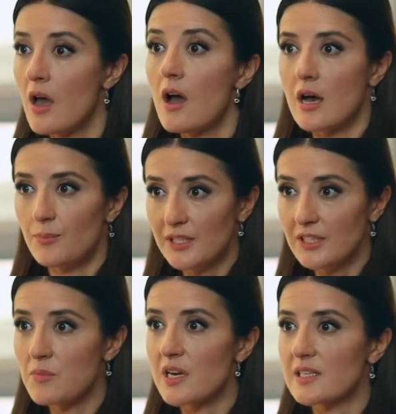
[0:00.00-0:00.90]
Об
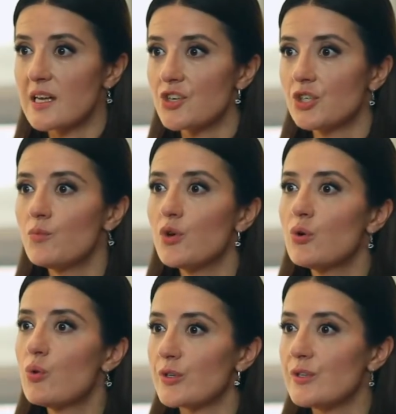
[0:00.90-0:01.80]
этом расскажет мой
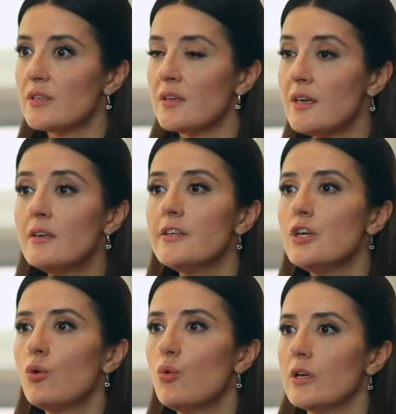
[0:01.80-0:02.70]
гость Игорь
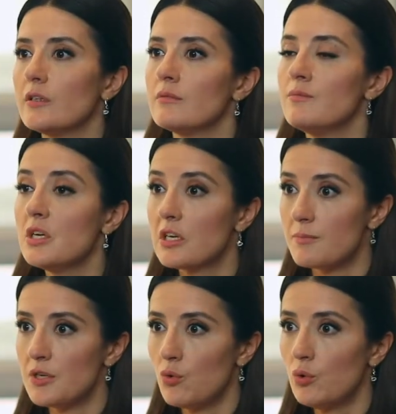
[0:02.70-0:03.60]
Никулин,
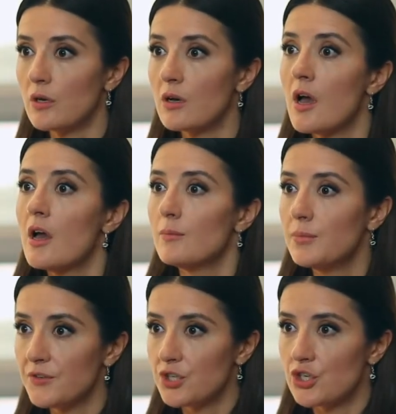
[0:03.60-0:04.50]
микробиолог,
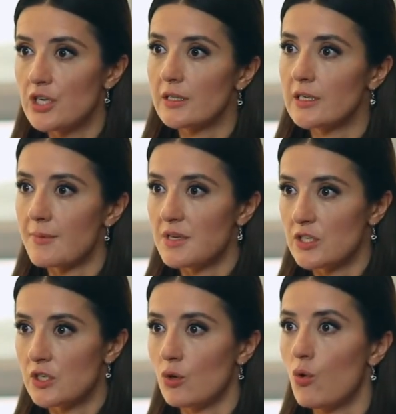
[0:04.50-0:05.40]
бывший член
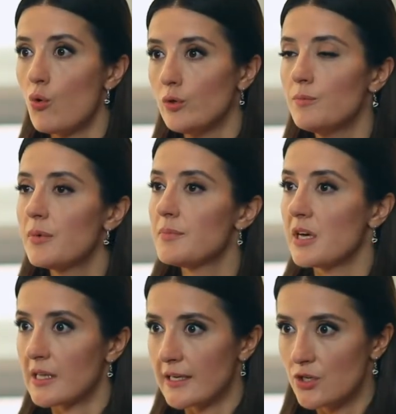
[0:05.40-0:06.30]
комиссии ООН по
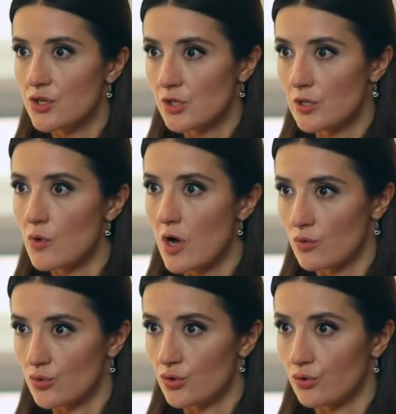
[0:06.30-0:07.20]
биологическому
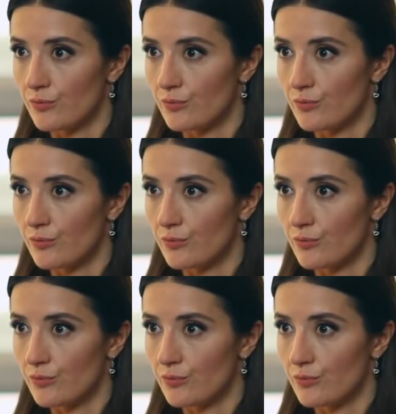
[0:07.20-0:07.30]
оружию.